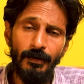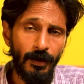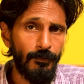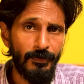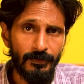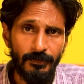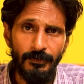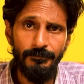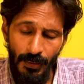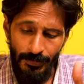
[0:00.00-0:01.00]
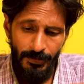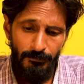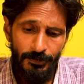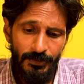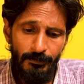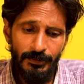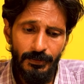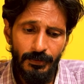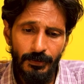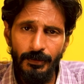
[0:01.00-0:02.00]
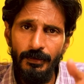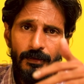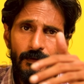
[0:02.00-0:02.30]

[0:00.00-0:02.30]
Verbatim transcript: பாராளுமன்றத்தில் அதே மாதிரி பார்த்திங்கனாக்க